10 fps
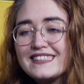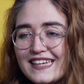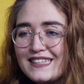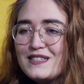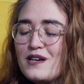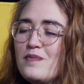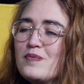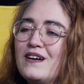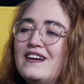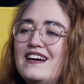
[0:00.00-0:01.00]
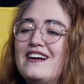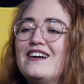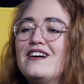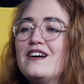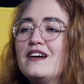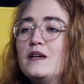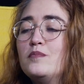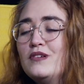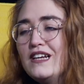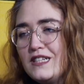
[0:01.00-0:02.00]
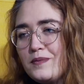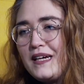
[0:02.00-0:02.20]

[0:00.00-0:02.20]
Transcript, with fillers: sein de mmh. Canisup, up mmh. et puis là,